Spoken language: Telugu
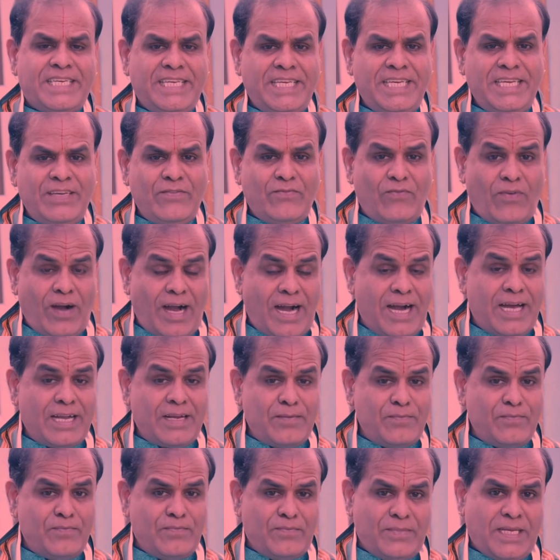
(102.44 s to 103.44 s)
ఈ
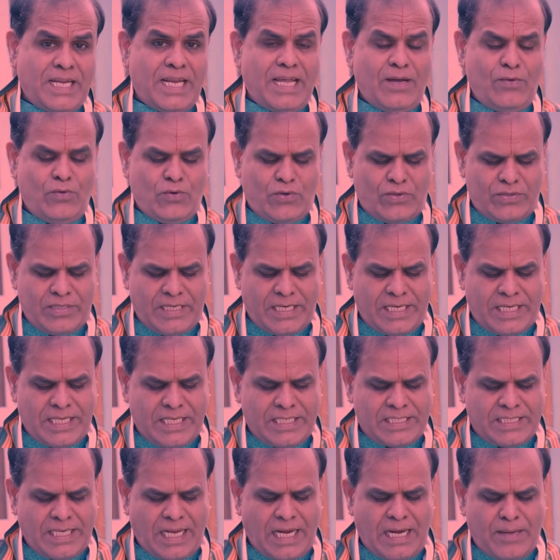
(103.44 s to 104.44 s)
వారం ఎలా ఉంటుందంటే
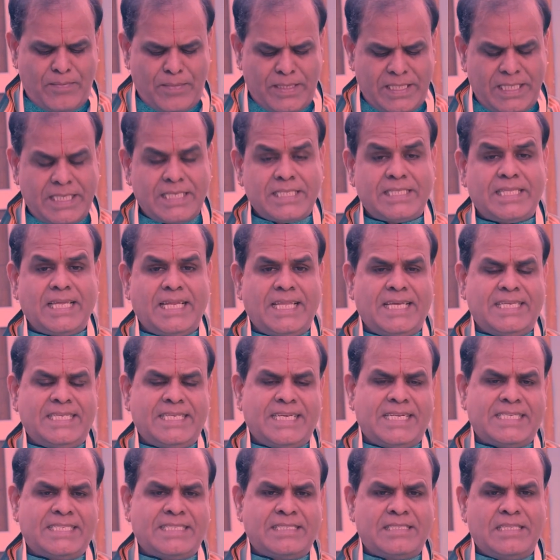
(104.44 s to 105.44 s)
చాలామందికి
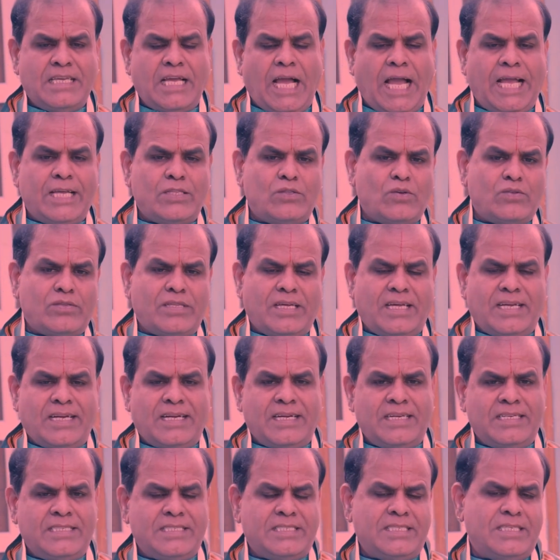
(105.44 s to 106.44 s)
తెలియజేయాల్సింది ఐదో
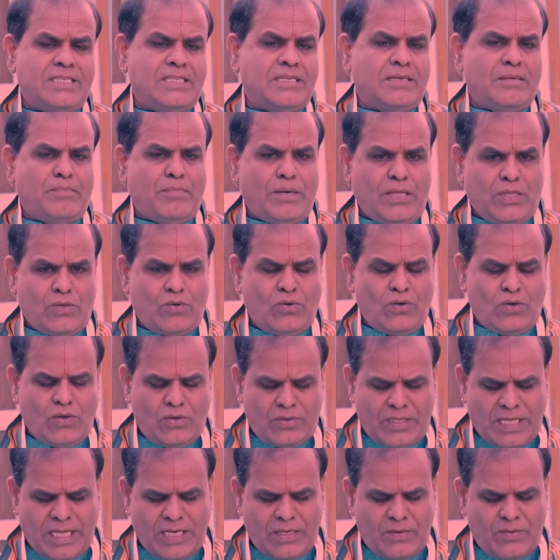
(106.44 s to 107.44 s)
తారీఖు నుంచి
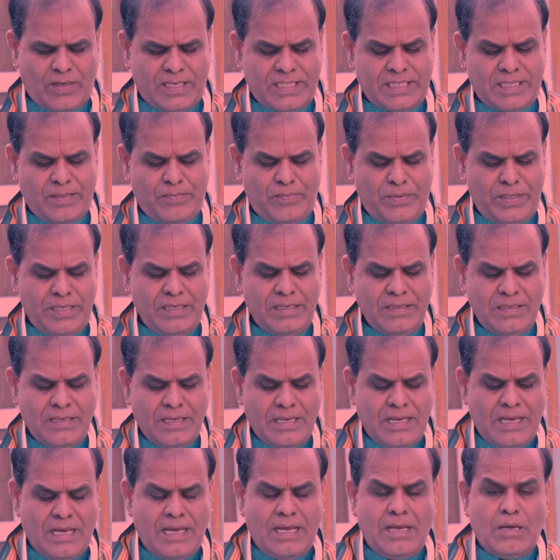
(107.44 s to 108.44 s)
పదకొండవ తారీఖు అని చెప్పి
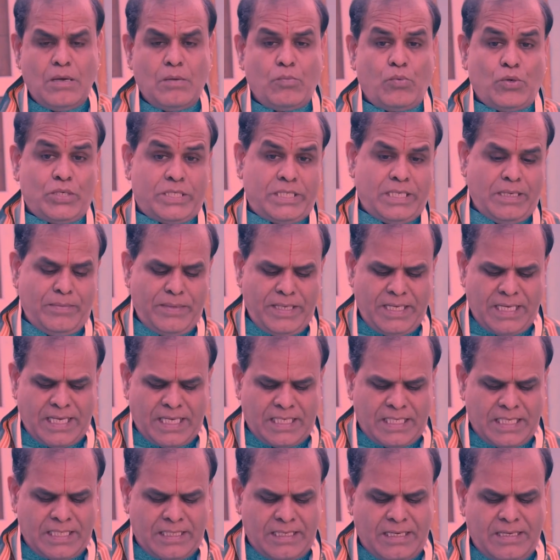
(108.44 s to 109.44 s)
పుష్యమి
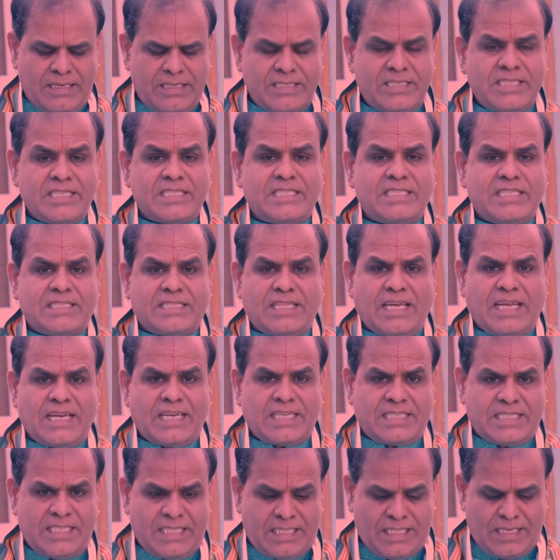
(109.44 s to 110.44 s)
నక్షత్రం నుంచి చిత్తా
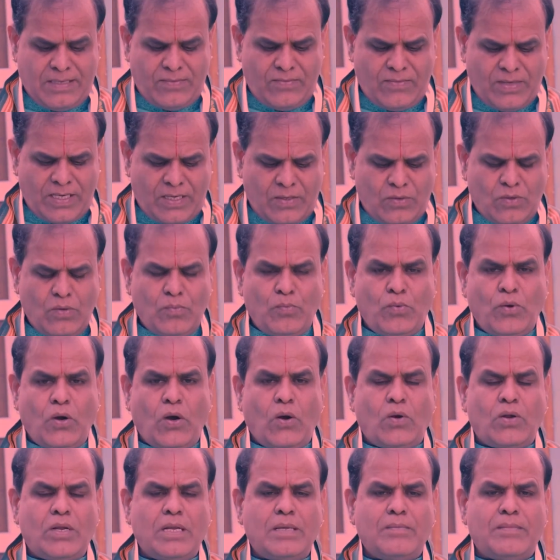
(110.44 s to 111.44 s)
నక్షత్రం వరకు
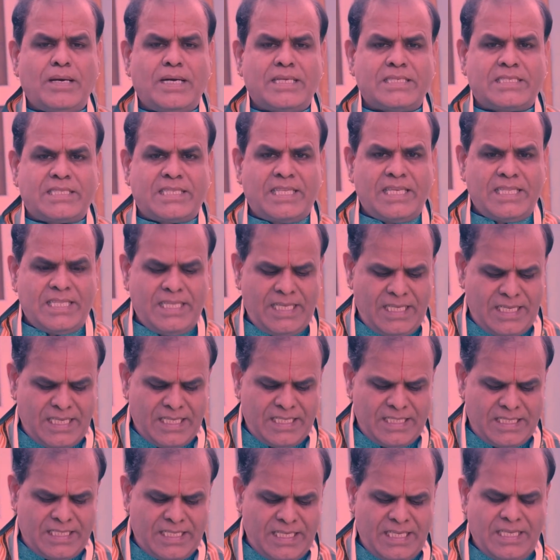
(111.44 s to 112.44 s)
పౌర్ణిమ తిథి
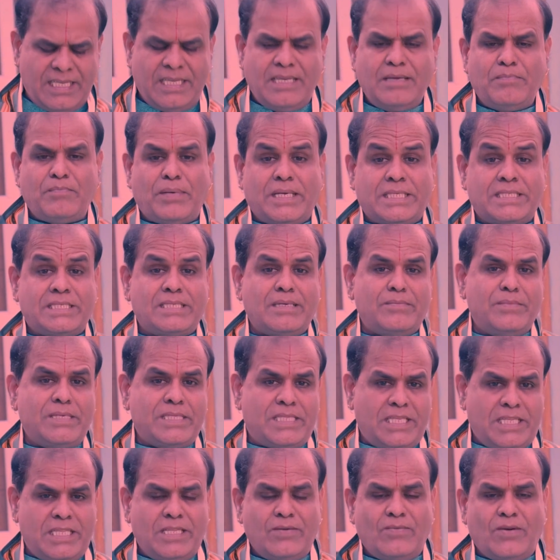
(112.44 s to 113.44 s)
నుంచి పంచమి
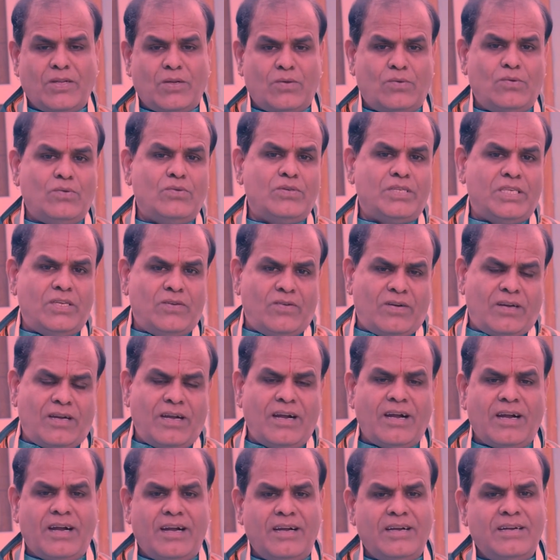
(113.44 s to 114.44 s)
తిథి వరకు ఈ యొక్క
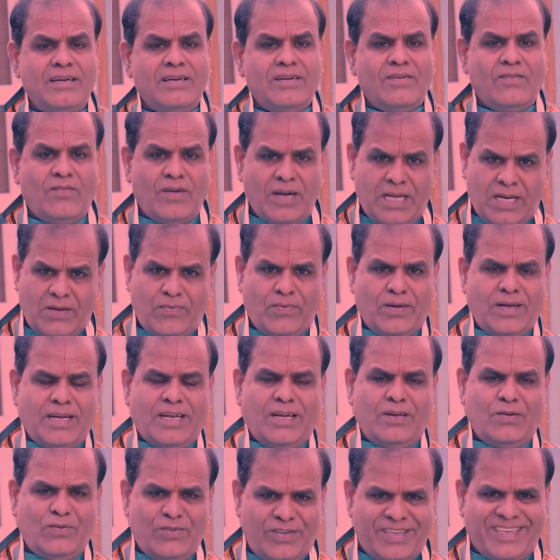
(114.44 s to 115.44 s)
వార
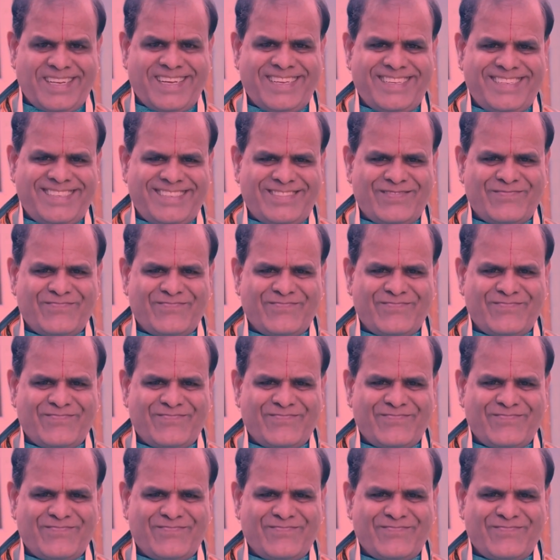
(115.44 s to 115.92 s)
ఫలాలు ఉంటాయి